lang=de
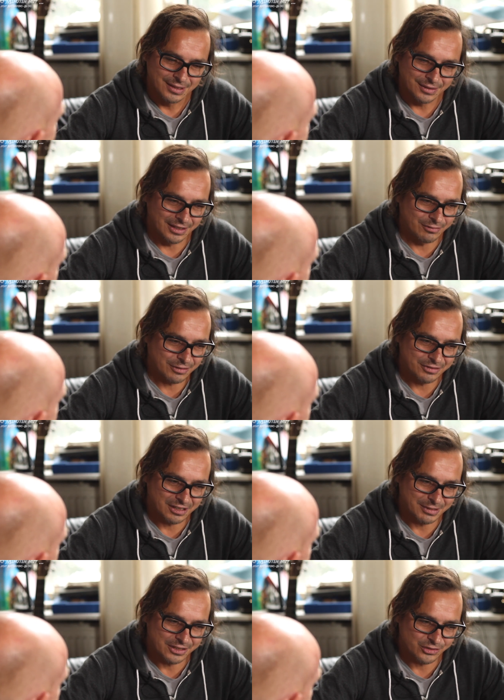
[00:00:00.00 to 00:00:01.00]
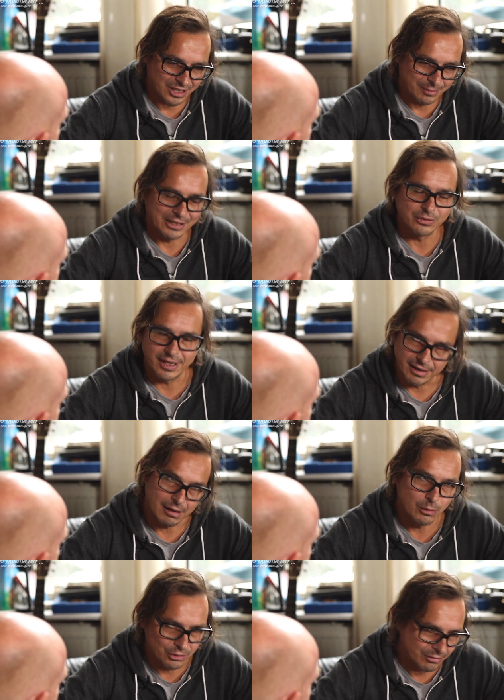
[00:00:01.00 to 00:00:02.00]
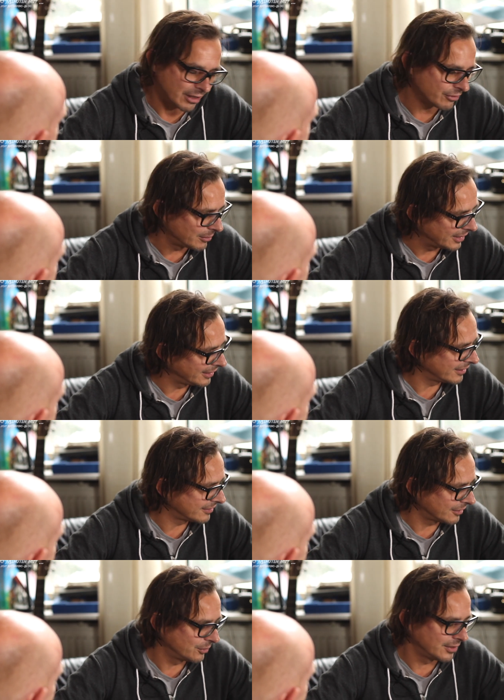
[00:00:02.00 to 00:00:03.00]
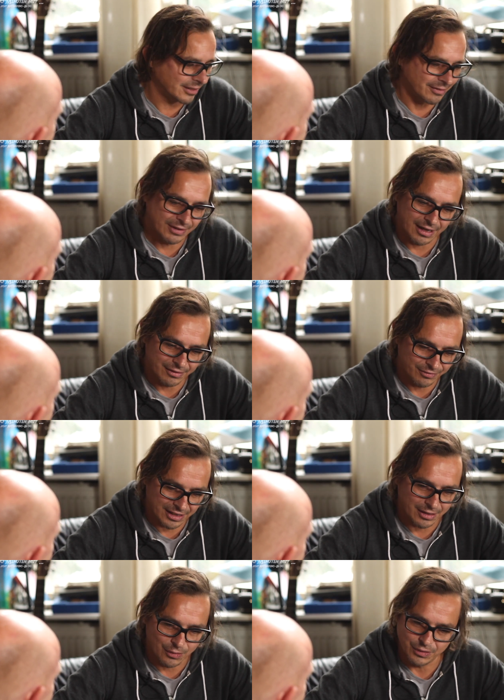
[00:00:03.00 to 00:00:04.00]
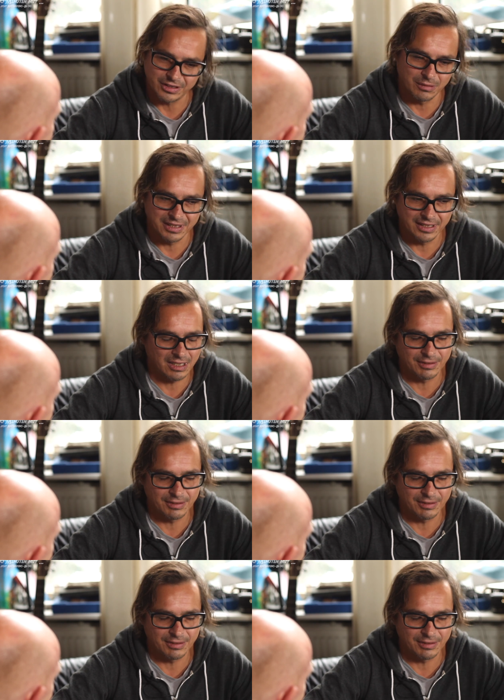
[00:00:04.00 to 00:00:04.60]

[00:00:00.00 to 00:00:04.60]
Und eine Waffe dabei zu haben, also eine Audiowaffe meine ich, ist natürlich, wäre wär auch dabei.